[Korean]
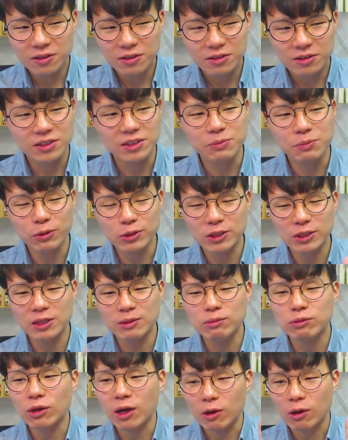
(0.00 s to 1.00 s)
이 표지를
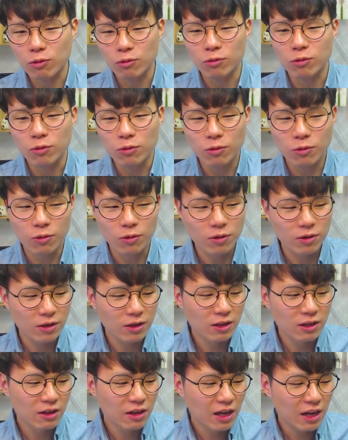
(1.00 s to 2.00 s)
일부러 갖고 온 거고,
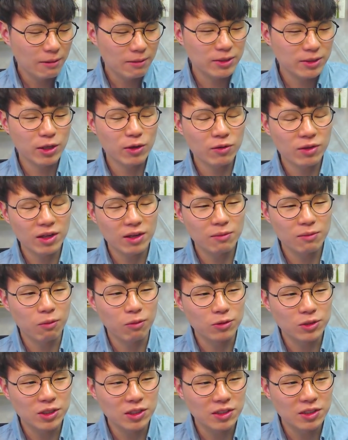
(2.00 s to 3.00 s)
새롭게
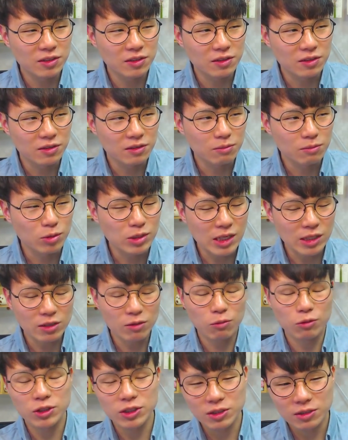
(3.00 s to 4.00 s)
보시는, 뭐 사서
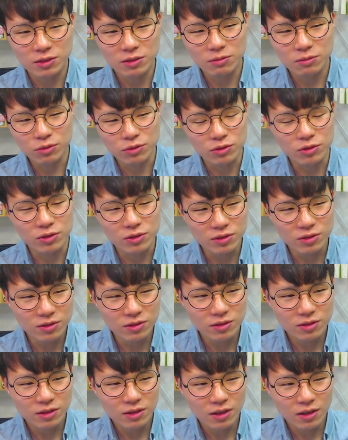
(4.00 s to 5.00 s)
보시는 분들은
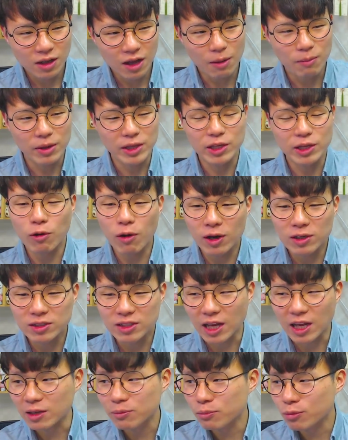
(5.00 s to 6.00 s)
아마 이거와는
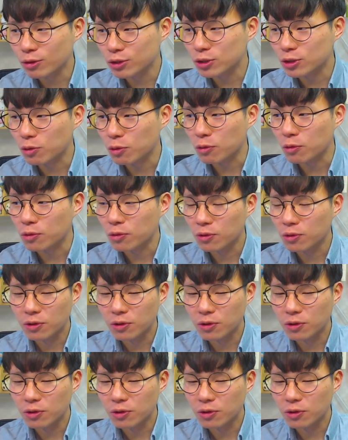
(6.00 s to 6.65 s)
다른 표지로